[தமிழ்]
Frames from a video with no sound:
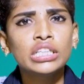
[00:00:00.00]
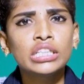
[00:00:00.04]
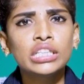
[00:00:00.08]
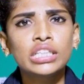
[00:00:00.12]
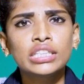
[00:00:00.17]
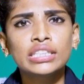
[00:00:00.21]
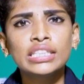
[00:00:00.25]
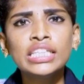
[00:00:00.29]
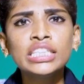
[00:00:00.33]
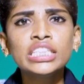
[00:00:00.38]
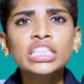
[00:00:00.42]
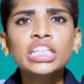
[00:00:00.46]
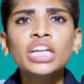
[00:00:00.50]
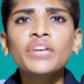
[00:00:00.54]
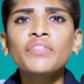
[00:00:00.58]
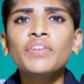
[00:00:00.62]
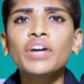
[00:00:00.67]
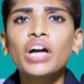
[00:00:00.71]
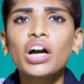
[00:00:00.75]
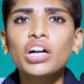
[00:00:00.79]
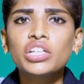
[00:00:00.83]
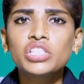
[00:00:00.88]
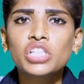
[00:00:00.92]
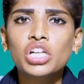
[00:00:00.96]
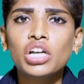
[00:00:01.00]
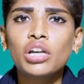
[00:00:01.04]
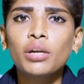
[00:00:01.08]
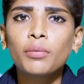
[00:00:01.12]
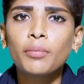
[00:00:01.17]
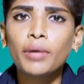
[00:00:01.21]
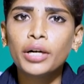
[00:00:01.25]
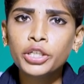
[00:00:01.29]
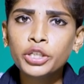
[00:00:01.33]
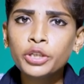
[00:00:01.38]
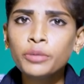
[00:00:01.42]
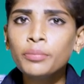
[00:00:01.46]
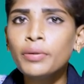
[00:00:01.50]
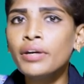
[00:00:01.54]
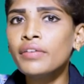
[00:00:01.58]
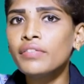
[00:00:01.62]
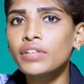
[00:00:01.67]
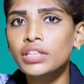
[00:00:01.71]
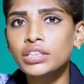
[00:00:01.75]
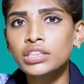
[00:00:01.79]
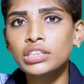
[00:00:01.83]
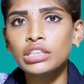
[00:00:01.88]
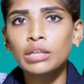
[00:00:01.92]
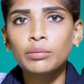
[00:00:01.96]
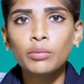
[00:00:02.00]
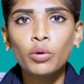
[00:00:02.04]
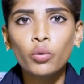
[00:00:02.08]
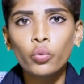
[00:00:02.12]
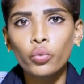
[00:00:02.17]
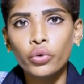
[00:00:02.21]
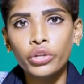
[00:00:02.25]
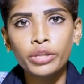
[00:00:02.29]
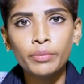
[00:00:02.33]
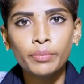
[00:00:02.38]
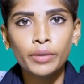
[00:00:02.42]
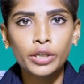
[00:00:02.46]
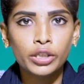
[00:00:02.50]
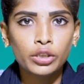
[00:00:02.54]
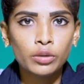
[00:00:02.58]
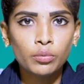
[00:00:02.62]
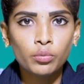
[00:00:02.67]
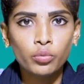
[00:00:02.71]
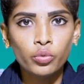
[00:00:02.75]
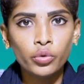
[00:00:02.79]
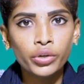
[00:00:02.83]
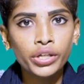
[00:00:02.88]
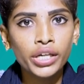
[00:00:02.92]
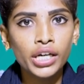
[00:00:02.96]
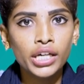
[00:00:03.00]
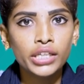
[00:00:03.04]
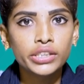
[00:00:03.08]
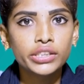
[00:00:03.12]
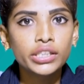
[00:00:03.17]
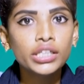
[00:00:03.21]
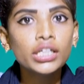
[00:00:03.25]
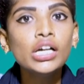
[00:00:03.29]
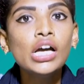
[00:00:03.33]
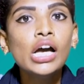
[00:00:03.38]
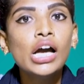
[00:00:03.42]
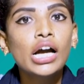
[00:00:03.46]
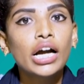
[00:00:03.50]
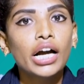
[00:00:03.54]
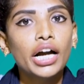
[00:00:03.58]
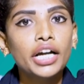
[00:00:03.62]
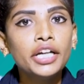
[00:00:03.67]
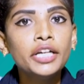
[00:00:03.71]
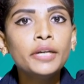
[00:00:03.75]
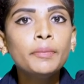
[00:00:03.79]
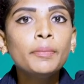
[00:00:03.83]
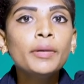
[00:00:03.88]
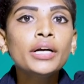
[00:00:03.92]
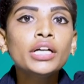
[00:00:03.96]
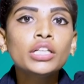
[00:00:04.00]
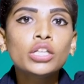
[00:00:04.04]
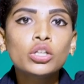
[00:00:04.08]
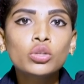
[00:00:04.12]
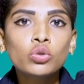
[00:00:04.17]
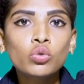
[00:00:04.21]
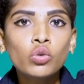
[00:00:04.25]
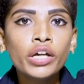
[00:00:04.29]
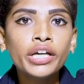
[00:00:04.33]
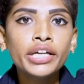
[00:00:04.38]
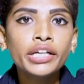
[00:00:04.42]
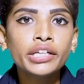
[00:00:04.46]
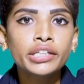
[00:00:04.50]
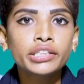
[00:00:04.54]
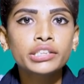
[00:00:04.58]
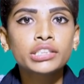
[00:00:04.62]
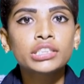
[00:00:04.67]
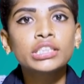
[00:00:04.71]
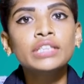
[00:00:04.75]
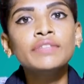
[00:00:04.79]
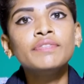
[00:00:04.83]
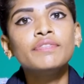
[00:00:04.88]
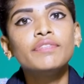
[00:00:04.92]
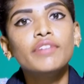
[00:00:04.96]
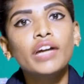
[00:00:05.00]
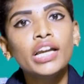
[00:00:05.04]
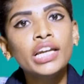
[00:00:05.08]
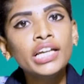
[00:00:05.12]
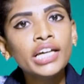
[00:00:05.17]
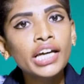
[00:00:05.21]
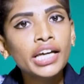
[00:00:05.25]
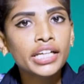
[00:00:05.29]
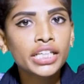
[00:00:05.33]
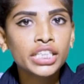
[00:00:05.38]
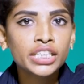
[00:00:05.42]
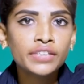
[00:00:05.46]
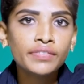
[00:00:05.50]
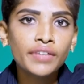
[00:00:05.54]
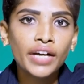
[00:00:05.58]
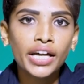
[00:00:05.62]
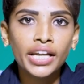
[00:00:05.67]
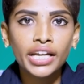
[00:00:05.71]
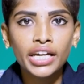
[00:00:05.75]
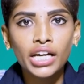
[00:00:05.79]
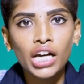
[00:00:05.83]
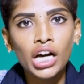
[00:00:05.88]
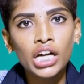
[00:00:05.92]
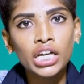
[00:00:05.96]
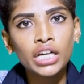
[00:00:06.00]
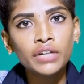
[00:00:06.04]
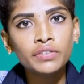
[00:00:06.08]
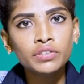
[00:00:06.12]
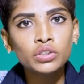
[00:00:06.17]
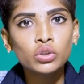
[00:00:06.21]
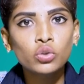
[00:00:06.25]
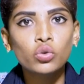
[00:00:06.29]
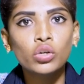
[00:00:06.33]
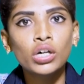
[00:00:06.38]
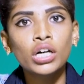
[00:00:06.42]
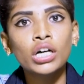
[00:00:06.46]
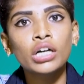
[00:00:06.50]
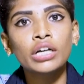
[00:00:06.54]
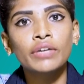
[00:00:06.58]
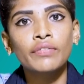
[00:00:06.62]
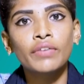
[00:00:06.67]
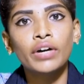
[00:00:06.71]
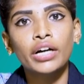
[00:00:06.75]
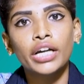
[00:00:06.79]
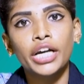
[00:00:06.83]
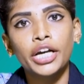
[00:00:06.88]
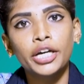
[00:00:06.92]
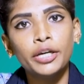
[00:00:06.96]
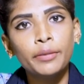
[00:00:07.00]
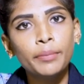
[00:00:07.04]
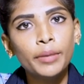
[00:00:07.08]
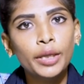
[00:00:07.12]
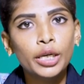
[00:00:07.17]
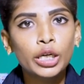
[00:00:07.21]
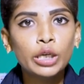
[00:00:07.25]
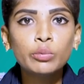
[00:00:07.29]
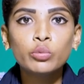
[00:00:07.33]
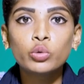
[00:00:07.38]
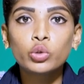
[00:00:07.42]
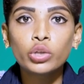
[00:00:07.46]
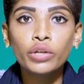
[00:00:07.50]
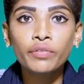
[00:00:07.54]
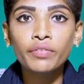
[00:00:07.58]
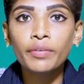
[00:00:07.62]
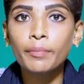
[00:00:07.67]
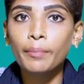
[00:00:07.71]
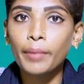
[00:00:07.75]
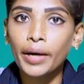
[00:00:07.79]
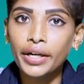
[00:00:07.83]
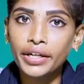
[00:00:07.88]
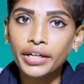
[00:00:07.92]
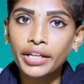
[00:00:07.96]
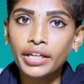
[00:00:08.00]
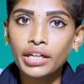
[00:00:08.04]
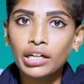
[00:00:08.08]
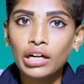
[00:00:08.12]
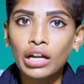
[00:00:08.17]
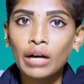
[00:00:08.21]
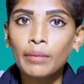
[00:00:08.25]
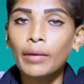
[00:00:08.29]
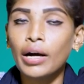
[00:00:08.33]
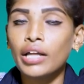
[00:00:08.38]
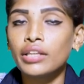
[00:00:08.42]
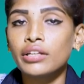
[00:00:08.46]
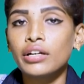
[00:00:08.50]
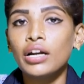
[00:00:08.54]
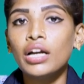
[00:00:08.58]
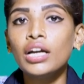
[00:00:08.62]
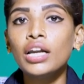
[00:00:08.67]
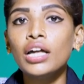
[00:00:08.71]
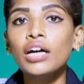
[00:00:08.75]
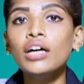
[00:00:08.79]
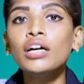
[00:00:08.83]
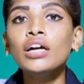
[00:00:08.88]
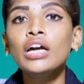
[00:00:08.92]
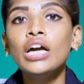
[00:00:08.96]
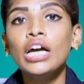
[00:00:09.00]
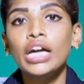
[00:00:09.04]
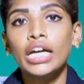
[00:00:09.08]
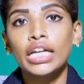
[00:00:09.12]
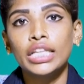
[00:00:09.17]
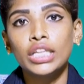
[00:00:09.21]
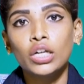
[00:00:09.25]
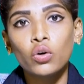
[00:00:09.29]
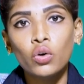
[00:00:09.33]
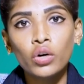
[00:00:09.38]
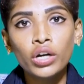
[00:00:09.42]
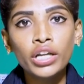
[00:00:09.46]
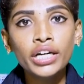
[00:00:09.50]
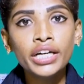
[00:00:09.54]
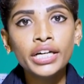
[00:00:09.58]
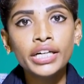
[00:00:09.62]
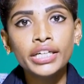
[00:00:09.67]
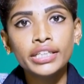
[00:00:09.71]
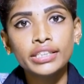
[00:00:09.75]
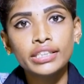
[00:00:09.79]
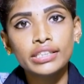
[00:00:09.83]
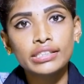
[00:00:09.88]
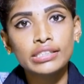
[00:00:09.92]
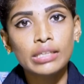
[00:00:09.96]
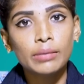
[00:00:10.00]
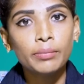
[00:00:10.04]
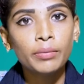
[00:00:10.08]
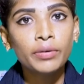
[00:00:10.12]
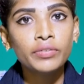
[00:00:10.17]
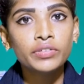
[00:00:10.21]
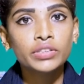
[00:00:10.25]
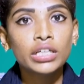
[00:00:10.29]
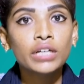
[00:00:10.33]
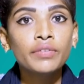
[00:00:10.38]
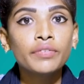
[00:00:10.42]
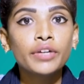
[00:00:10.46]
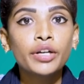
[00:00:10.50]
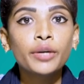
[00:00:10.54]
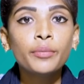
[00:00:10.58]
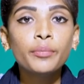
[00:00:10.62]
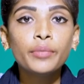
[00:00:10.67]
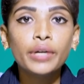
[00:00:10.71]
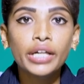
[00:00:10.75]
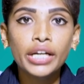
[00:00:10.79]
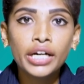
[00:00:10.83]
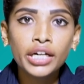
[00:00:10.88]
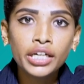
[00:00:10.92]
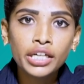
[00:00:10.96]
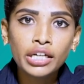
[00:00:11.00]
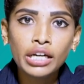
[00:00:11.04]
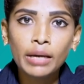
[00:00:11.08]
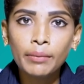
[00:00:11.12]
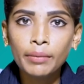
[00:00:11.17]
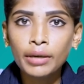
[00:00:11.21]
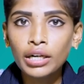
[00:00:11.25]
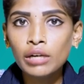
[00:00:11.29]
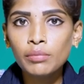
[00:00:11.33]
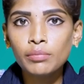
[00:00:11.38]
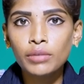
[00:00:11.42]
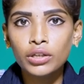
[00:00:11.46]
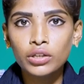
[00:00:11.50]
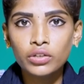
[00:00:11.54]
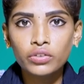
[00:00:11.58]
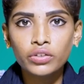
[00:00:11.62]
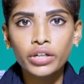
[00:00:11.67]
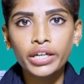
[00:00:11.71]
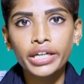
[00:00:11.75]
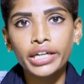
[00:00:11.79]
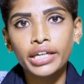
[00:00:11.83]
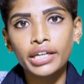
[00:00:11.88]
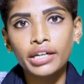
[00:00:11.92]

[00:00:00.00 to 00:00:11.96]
இந்த சிசிடிவி காட்சிகளை மட்டுமே வச்சு நம்ம உறுதிப்படுத்த முடியாது கண்டிப்பா இதை துளையிடுறதுக்கு வெளியே இருந்து வேற யாராவது கூட இவங்க ரெண்டு பேருக்கும் உதவி பண்ணிருக்கலாம் அதனால இந்த கொள்ளையடித்த சம்பவத்துல வெறும் இரண்டு நபர்கள் மட்டும்தான்